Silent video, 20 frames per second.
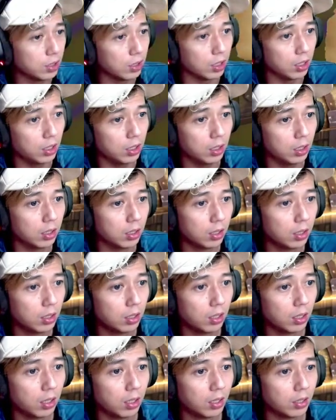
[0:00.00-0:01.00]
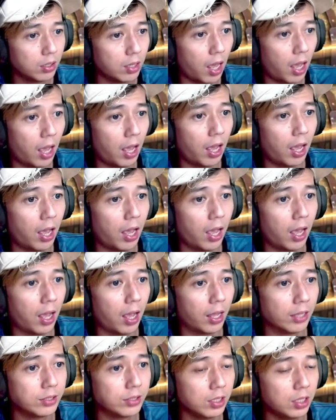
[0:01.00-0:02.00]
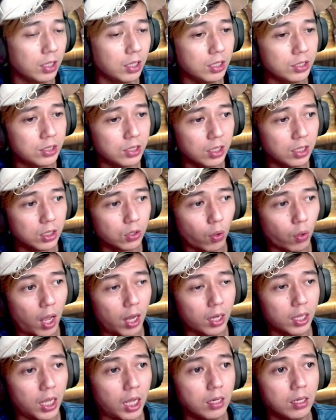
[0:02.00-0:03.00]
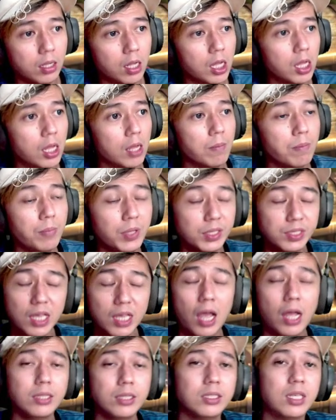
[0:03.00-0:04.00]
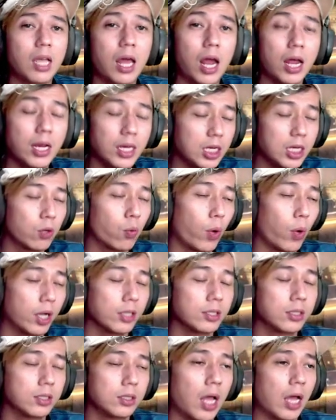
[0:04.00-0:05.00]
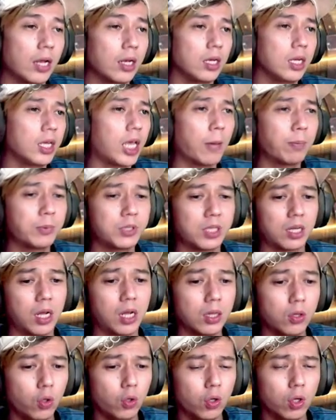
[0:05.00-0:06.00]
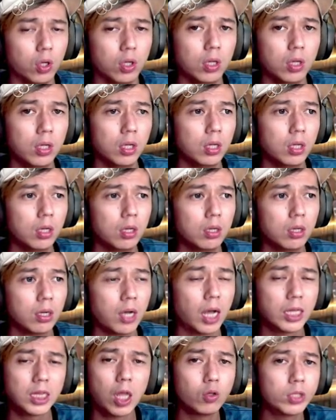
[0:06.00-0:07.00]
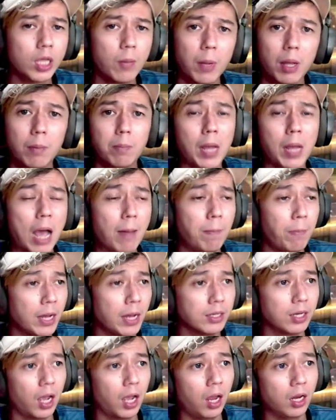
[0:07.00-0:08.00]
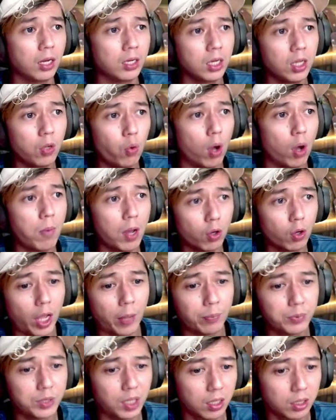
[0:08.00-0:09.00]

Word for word: ini. Nah, jadi di sini tuh kalian bisa jalanin quest dan ini capture-nya tuh nggak tahu sampai kapan ya. Ini gue baru capture